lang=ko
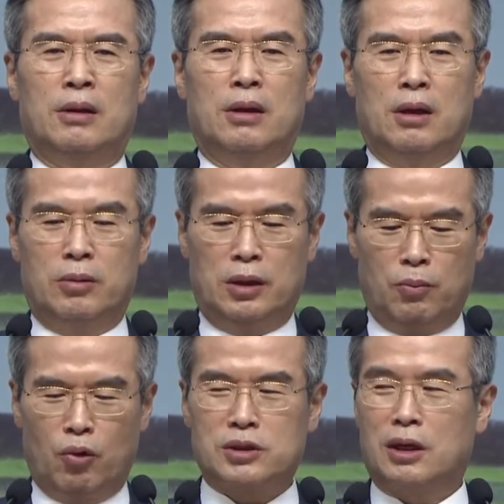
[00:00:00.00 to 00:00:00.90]
여러분 이
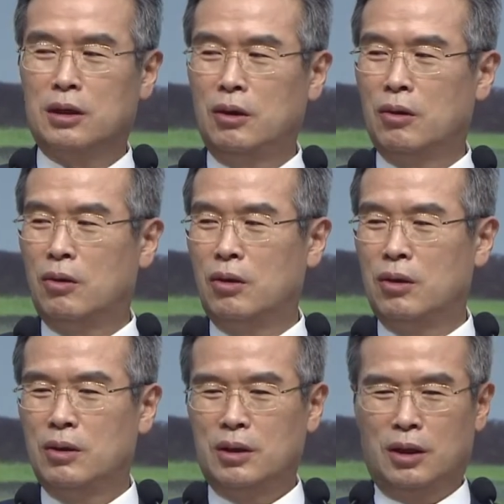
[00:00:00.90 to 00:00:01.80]
목사는요,
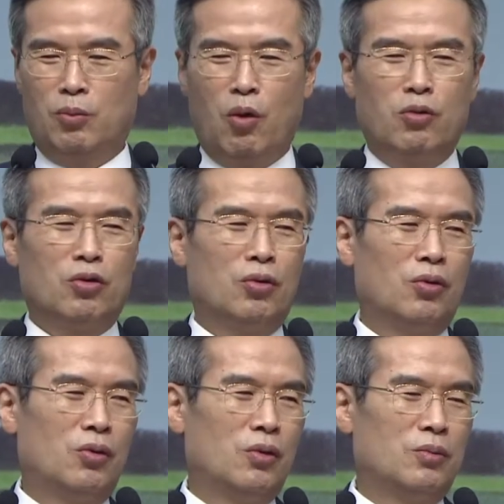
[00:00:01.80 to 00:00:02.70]
이 몸으로
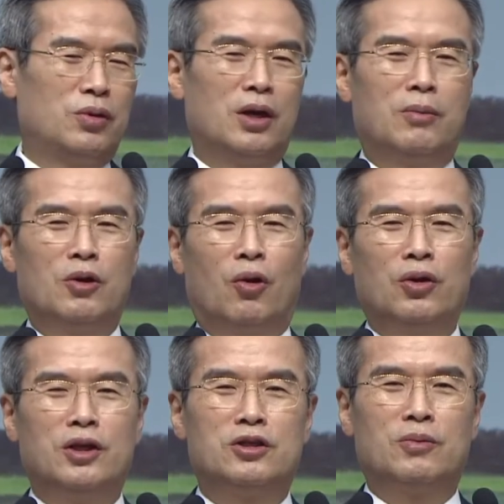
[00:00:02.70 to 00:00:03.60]
비하면
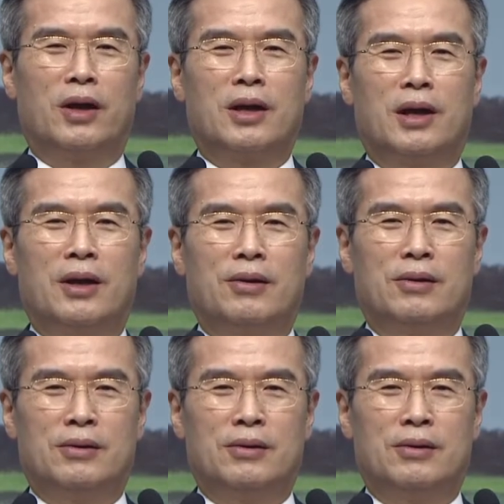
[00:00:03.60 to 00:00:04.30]
어디쯤 될까요?